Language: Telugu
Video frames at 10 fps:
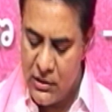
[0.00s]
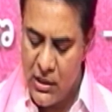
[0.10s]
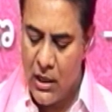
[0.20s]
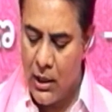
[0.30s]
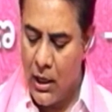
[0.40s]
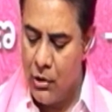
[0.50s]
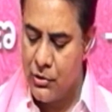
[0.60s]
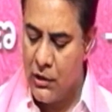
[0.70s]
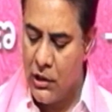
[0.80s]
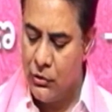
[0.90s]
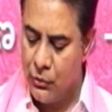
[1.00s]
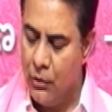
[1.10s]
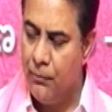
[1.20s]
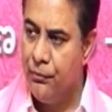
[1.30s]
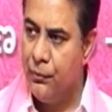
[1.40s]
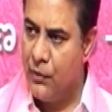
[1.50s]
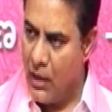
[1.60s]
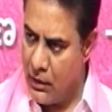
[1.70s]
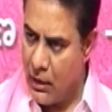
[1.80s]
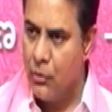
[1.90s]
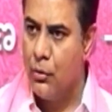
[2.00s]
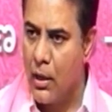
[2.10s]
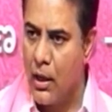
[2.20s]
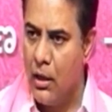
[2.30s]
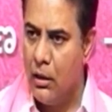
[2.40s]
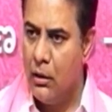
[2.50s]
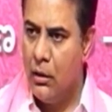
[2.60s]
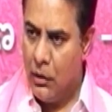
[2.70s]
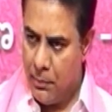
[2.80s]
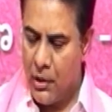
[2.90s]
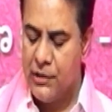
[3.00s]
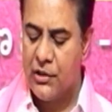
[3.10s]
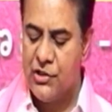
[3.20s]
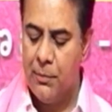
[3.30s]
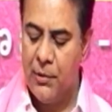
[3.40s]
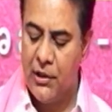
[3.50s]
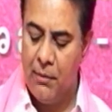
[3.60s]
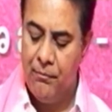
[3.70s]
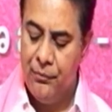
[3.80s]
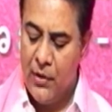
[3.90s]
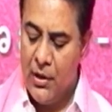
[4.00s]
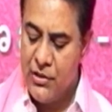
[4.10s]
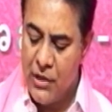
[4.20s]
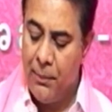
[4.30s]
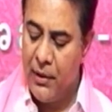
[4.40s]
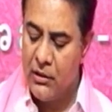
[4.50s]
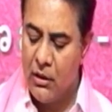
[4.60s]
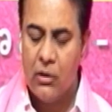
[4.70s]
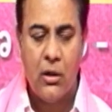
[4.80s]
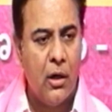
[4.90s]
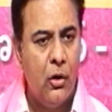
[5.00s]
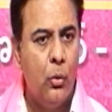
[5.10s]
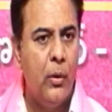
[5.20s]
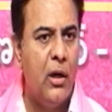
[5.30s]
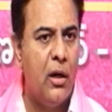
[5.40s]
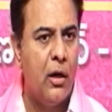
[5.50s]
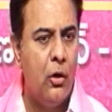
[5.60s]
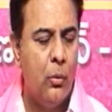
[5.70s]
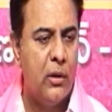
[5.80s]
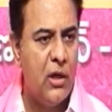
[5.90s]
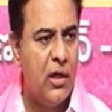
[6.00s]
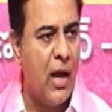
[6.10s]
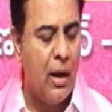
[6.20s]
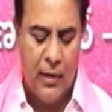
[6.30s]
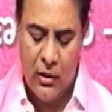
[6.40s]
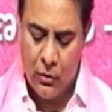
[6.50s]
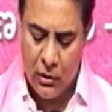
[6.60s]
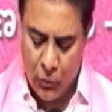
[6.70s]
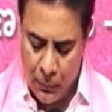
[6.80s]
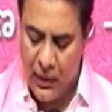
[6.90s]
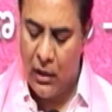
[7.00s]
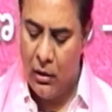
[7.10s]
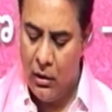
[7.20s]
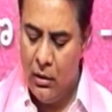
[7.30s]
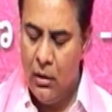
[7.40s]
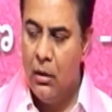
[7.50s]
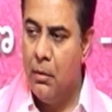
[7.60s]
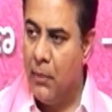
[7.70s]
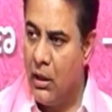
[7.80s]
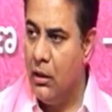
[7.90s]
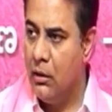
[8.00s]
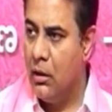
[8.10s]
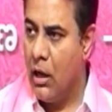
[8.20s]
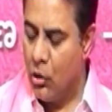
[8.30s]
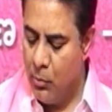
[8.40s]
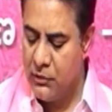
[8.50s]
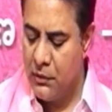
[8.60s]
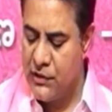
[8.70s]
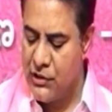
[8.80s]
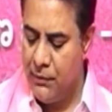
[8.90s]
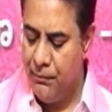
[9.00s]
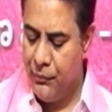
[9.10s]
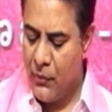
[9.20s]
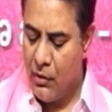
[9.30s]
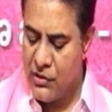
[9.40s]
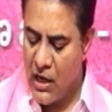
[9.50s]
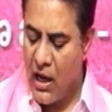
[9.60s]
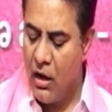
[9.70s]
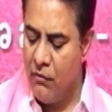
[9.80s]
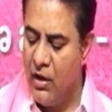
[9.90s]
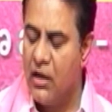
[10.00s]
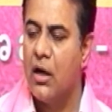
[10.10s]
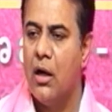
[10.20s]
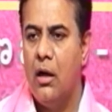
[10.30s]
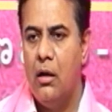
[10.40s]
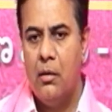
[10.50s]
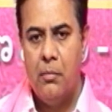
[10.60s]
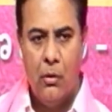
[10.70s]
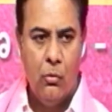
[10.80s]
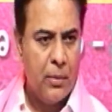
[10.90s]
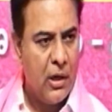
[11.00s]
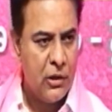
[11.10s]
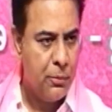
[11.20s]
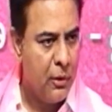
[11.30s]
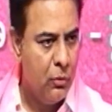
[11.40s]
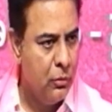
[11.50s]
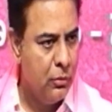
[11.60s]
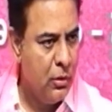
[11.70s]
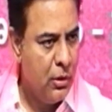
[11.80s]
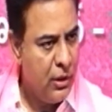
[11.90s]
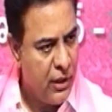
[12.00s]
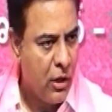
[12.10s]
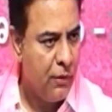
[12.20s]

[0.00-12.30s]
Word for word: ఎక్స్ వేదికగా నిలదీశారు దీని వెనుక ఎవరి ప్రయోజనాలు దాగి ఉన్నాయో ప్రజలు తెలుసుకోవాలన్నారు అన్నారు అనుమతుల్లో అవినీతి నిరోధించేందుకు కేసీఆర్ ప్రభుత్వం టీఎస్ బీపాస్ తెచ్చిందని గుర్తు చేశారు అంతటి